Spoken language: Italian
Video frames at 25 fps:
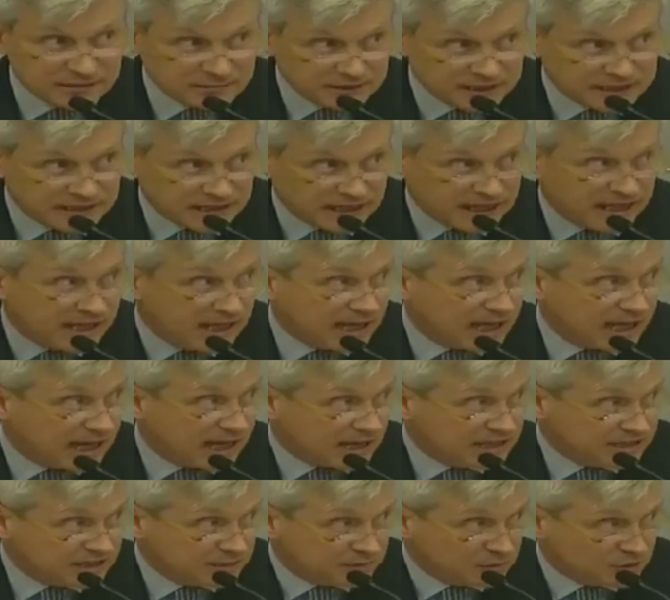perché
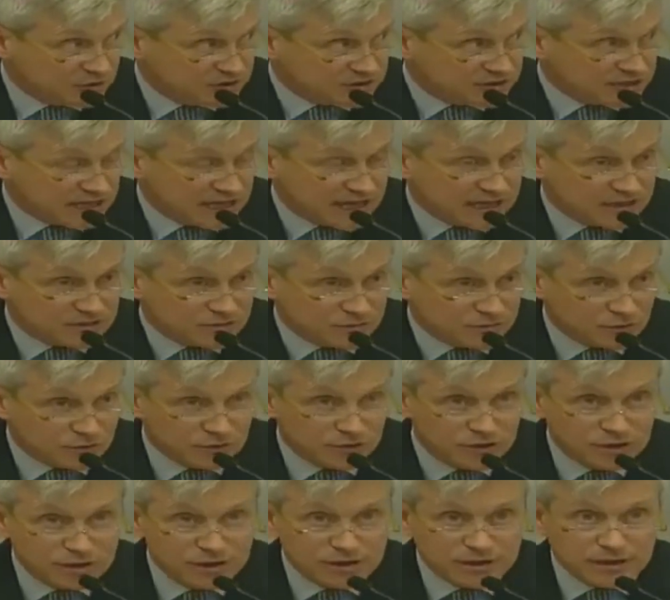ha
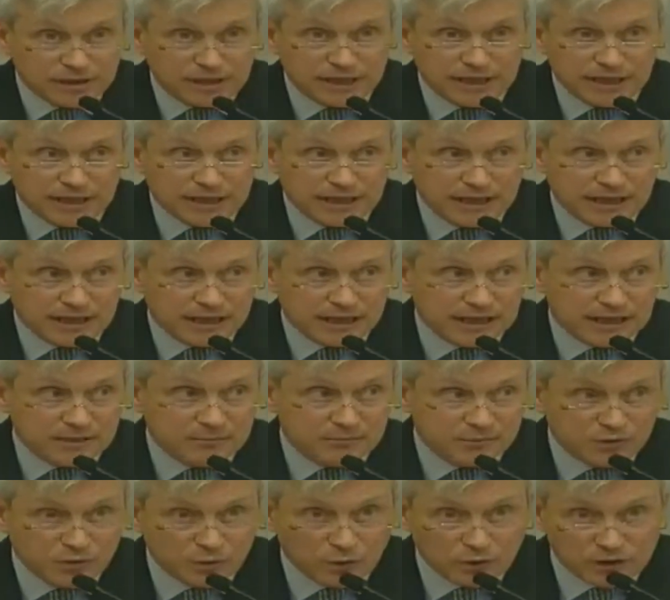dimostrato eh,
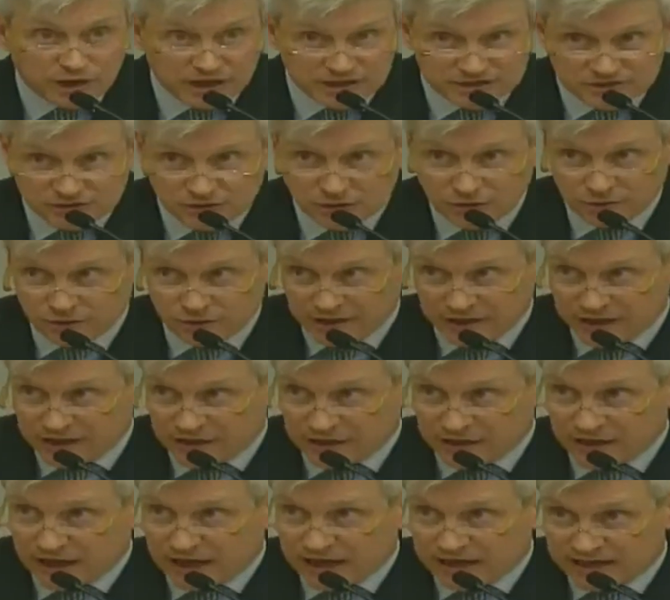in più
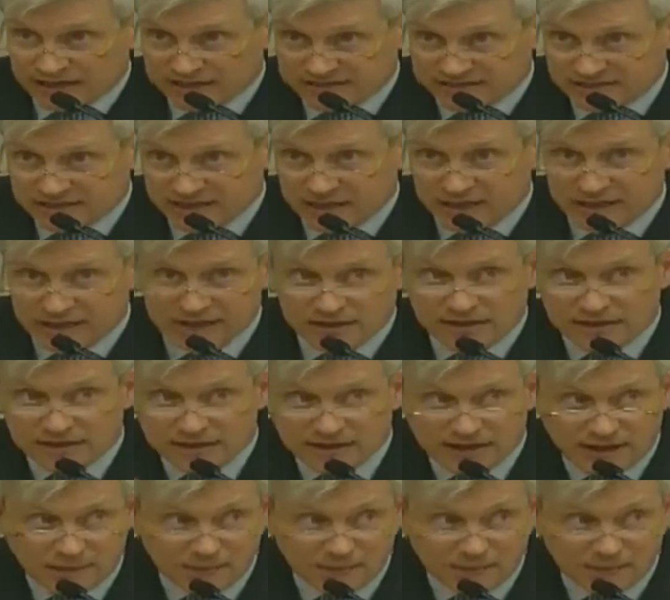occasioni, anche se eh, a